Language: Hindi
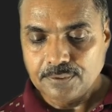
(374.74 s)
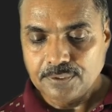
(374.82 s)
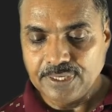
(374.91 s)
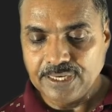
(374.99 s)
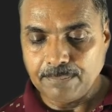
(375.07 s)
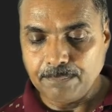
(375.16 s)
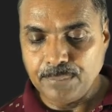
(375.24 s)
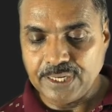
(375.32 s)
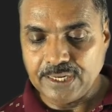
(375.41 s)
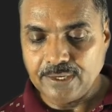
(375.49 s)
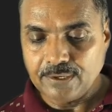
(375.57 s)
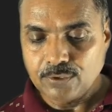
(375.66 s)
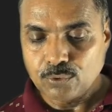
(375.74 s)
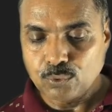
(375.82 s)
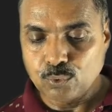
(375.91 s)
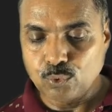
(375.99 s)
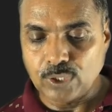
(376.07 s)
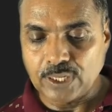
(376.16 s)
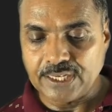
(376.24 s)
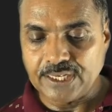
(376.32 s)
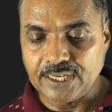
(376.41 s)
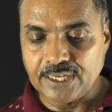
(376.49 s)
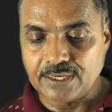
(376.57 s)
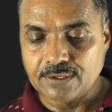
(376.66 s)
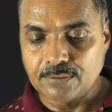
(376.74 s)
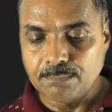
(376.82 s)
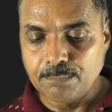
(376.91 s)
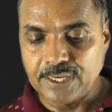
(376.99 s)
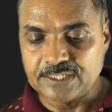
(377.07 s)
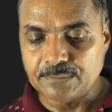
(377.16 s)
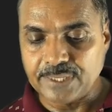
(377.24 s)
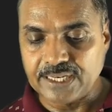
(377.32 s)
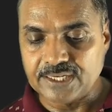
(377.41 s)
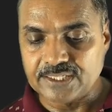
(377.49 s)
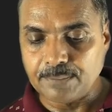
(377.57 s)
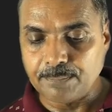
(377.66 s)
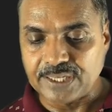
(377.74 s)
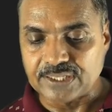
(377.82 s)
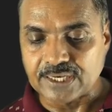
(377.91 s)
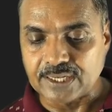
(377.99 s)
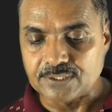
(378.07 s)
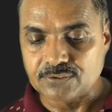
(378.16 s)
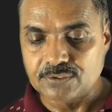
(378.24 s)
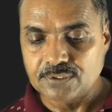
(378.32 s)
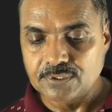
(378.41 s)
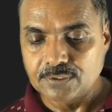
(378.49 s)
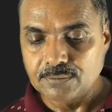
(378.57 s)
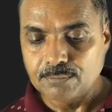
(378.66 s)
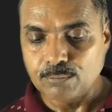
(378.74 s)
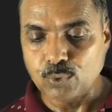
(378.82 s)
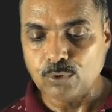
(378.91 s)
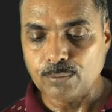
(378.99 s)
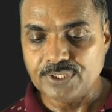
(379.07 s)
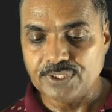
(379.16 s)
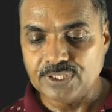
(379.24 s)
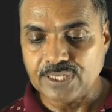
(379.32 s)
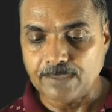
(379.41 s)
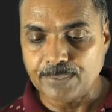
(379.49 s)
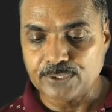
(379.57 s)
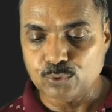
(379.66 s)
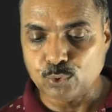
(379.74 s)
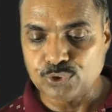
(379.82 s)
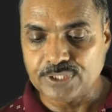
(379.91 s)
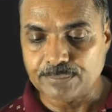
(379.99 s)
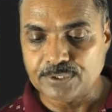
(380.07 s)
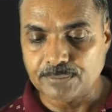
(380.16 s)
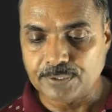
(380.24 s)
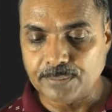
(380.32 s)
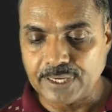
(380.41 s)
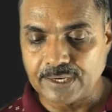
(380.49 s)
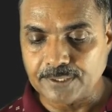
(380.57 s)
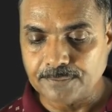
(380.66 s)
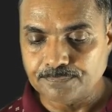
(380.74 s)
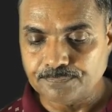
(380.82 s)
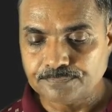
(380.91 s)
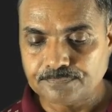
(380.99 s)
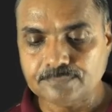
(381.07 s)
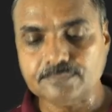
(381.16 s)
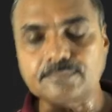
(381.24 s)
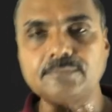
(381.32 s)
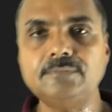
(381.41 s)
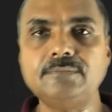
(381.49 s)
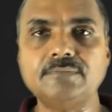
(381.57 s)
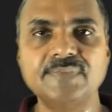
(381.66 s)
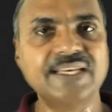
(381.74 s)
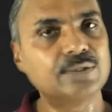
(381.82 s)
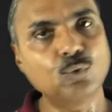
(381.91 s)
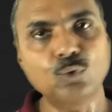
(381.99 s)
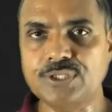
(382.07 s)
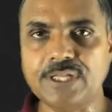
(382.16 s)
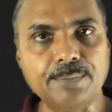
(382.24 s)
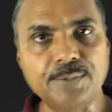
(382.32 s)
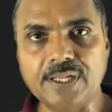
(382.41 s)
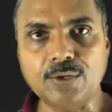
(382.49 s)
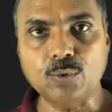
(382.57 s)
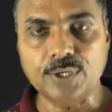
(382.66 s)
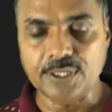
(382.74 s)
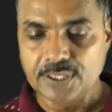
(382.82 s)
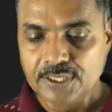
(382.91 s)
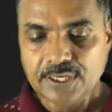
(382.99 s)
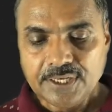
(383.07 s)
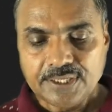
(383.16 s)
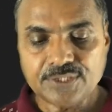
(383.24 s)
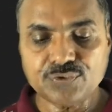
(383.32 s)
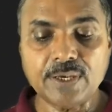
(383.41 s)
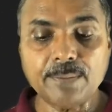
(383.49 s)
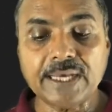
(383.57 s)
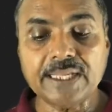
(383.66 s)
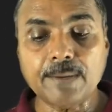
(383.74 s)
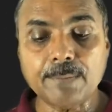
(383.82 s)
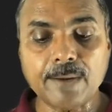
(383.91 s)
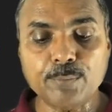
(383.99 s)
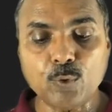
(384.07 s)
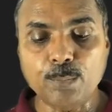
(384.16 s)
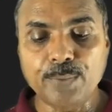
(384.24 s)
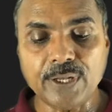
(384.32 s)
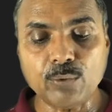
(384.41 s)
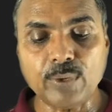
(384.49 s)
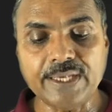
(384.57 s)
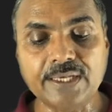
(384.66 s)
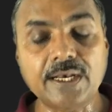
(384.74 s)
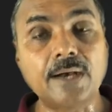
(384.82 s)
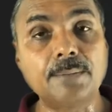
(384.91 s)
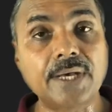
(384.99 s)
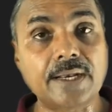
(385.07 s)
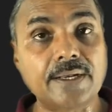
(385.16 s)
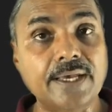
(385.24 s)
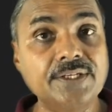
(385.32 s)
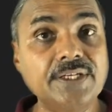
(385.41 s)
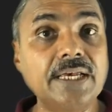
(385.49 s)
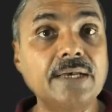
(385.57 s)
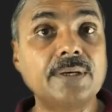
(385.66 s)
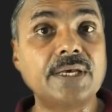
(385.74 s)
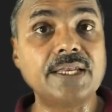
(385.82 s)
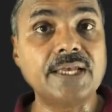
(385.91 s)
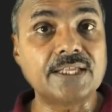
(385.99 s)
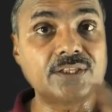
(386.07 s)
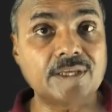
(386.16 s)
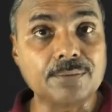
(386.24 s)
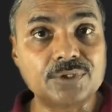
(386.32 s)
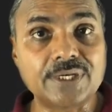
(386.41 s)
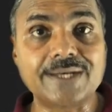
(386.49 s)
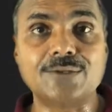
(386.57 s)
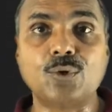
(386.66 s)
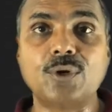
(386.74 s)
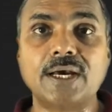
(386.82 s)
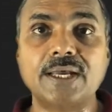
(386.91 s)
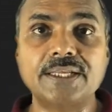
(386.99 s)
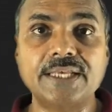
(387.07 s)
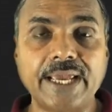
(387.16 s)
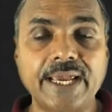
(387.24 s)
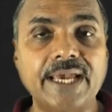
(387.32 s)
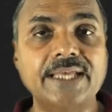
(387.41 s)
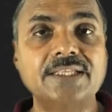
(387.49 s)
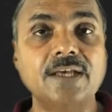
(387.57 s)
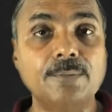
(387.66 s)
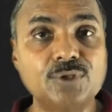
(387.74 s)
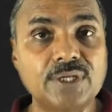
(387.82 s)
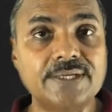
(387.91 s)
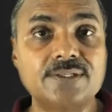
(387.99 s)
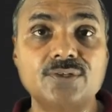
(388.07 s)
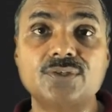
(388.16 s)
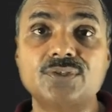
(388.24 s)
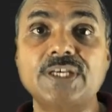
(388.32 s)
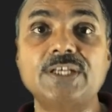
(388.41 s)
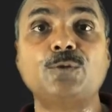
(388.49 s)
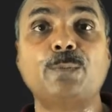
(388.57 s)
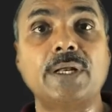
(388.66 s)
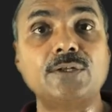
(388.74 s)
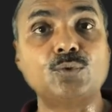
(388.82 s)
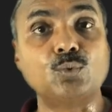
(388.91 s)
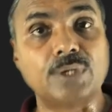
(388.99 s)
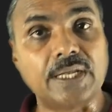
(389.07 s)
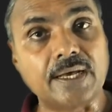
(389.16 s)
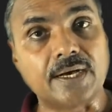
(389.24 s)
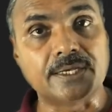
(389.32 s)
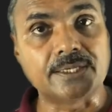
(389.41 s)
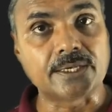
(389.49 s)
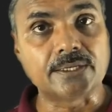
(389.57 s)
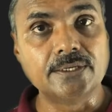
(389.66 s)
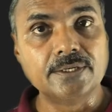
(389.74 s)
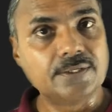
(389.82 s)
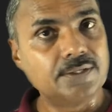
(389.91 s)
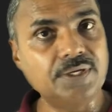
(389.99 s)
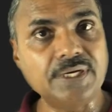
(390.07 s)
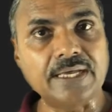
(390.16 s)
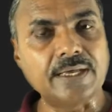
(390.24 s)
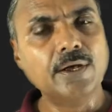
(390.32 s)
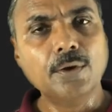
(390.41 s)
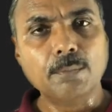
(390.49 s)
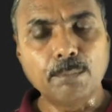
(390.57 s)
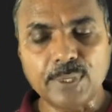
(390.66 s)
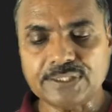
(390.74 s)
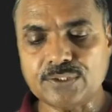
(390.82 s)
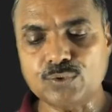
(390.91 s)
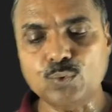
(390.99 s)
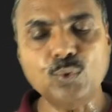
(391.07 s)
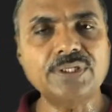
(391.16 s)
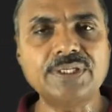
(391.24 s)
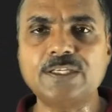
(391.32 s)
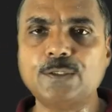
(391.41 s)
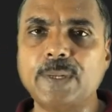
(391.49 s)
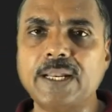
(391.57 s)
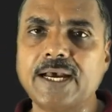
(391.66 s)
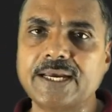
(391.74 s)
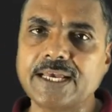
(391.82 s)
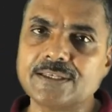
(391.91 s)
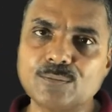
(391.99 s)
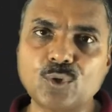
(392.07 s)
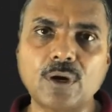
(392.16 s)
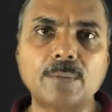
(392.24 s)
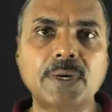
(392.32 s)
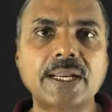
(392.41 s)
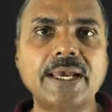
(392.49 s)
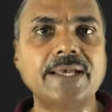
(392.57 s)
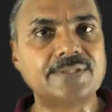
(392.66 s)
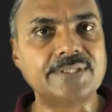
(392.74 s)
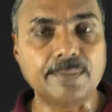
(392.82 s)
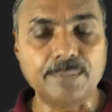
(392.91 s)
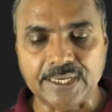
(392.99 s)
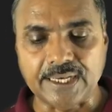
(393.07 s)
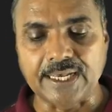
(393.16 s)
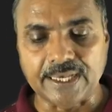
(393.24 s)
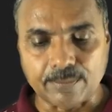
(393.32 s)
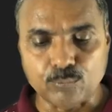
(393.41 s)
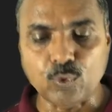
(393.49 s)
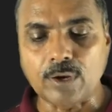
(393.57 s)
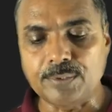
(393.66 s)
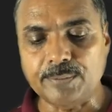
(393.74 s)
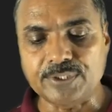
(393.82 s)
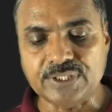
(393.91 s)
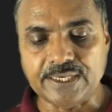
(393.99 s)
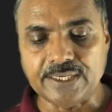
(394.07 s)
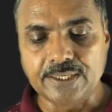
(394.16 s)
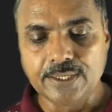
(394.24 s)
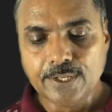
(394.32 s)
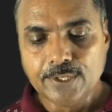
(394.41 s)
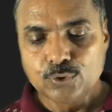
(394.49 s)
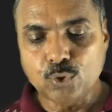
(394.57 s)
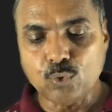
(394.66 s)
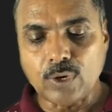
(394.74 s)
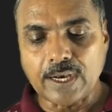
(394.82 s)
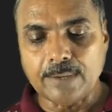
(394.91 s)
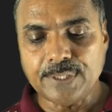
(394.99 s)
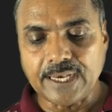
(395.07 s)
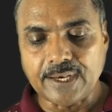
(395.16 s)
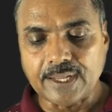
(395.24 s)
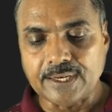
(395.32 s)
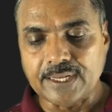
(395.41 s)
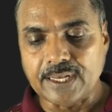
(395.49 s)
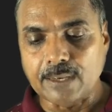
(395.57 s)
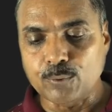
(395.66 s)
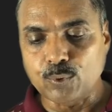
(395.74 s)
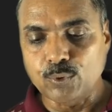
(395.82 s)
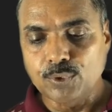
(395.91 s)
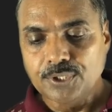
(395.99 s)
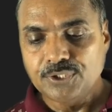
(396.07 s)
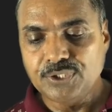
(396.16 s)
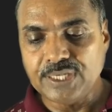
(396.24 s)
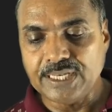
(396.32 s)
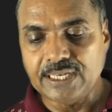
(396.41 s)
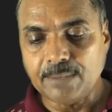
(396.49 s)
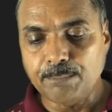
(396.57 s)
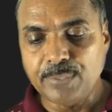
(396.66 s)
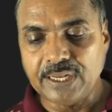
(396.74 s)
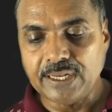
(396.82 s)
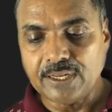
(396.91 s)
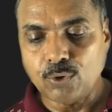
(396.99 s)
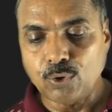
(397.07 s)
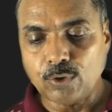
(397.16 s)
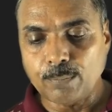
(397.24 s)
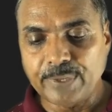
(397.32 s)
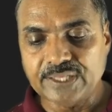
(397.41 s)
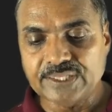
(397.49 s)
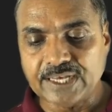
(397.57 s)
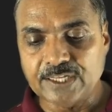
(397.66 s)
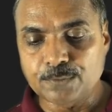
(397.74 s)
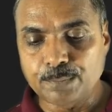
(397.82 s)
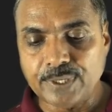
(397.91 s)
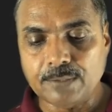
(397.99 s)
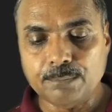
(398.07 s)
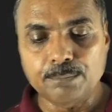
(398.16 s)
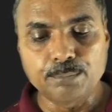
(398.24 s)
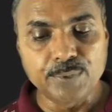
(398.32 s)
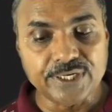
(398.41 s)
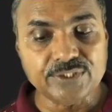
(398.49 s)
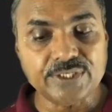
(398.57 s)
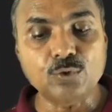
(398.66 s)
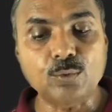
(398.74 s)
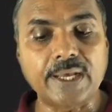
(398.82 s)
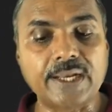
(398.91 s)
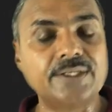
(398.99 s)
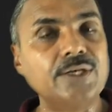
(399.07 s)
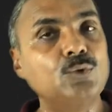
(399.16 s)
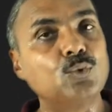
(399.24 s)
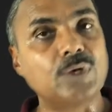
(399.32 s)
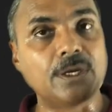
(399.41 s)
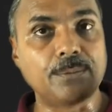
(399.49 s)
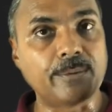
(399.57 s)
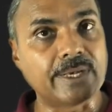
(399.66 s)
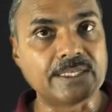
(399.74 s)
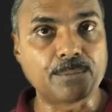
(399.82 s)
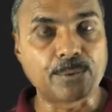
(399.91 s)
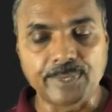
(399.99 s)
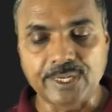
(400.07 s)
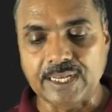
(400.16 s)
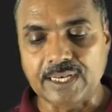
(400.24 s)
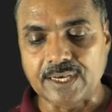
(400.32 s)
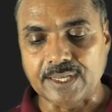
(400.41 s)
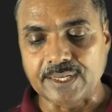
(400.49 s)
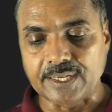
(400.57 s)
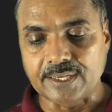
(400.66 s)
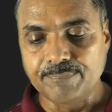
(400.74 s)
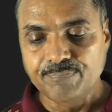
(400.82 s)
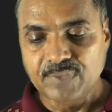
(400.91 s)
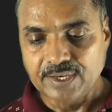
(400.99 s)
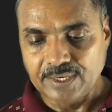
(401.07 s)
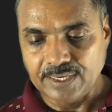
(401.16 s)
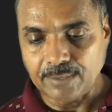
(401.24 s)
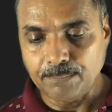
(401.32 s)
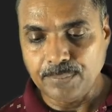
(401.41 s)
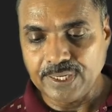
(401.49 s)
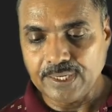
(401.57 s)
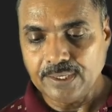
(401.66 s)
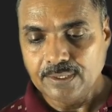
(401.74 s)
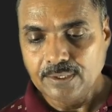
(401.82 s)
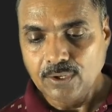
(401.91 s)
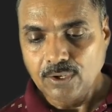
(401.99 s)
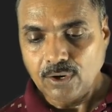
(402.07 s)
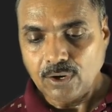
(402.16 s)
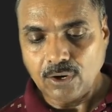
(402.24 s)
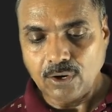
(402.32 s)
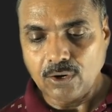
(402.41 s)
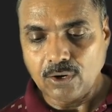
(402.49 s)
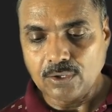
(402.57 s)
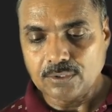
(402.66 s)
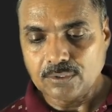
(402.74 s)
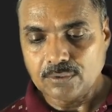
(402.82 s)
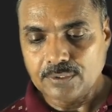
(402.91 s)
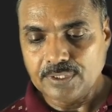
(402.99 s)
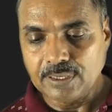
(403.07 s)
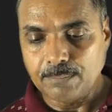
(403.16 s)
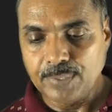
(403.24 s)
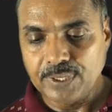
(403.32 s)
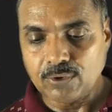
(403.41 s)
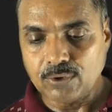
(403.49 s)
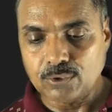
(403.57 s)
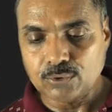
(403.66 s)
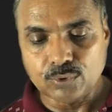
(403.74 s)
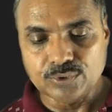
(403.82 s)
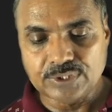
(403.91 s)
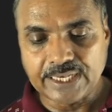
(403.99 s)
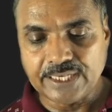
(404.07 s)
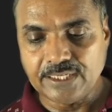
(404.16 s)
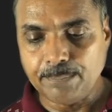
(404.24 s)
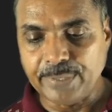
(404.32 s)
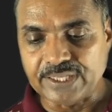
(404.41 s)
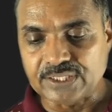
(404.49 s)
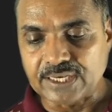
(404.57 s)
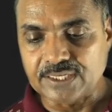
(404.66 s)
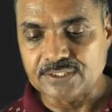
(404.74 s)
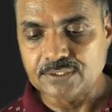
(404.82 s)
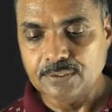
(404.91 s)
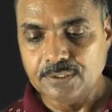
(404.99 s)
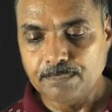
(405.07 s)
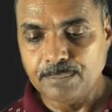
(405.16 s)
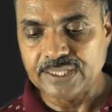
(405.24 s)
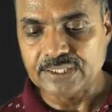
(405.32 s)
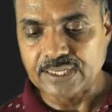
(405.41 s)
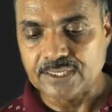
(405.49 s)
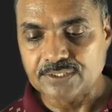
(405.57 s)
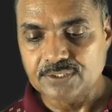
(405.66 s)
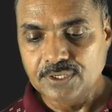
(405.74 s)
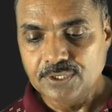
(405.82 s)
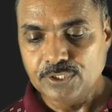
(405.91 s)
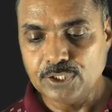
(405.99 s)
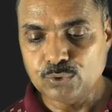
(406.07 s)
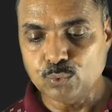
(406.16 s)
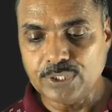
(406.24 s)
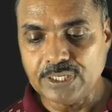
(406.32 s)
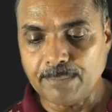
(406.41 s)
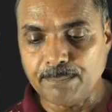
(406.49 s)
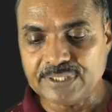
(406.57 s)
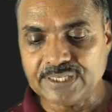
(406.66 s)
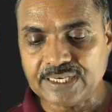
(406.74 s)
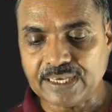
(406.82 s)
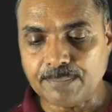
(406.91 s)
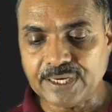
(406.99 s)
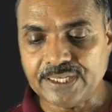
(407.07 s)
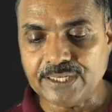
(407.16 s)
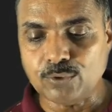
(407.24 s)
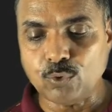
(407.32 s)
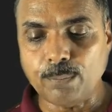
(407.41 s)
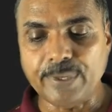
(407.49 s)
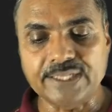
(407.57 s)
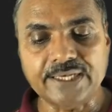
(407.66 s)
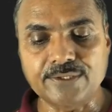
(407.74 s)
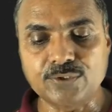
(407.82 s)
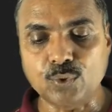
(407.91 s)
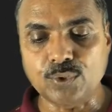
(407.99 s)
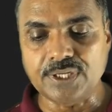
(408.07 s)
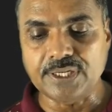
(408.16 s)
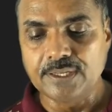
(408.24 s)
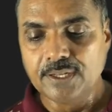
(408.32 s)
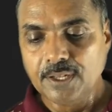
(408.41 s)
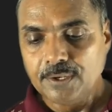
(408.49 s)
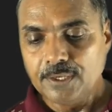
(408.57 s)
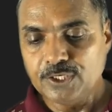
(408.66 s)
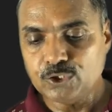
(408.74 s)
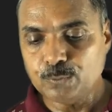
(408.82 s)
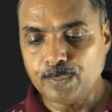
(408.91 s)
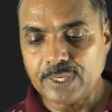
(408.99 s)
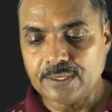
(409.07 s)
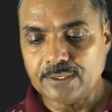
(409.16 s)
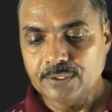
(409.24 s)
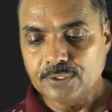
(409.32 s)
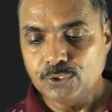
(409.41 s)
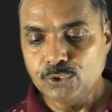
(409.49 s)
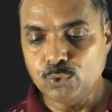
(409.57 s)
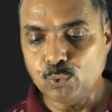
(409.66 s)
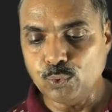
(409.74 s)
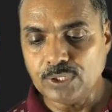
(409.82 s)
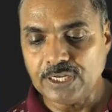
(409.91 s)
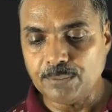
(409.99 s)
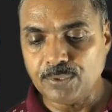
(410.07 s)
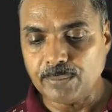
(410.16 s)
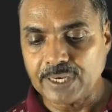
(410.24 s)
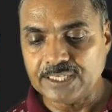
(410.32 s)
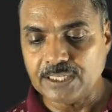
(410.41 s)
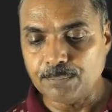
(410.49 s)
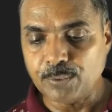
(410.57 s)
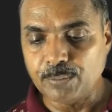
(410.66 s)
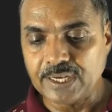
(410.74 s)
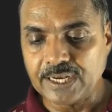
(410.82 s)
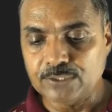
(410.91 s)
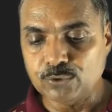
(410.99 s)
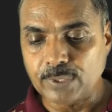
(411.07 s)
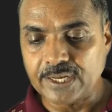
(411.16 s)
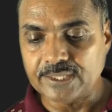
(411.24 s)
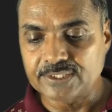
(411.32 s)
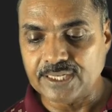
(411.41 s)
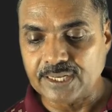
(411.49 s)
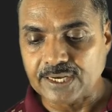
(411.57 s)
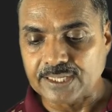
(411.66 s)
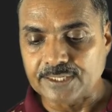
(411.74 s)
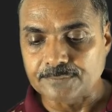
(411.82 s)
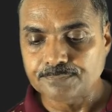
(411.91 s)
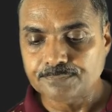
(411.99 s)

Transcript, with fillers: नब्बे गुणा एक प्लस में लिख दें पैंतालीस बोलो भाई यहां पर दो स्टेप समझ में आ गई दो स्टेप क्लियर हो गए इसके बाद अब आपको फिर वही काम करना है ये क्रिया तब तक दोहरानी है जब तक कि शेष फल शून्य ना आ जाए ठीक है बस शून्य शेषफल आ गया समझो हमारा एस निकल आया वो अभी बताएंगे देखो अब क्या करना है आपको ये 90 और 45 फिर फिर से दोबारा से यूक्लिड विभाजन प्रमेय का लगाना है 90 और 90 और कौन सा है ये 45 45 ये चूंकि 90 संख्या बड़ी है देखो 45 छोटी है इस पर यूक्लिड विभाजन प्रमेय का दोबारा से लगा दें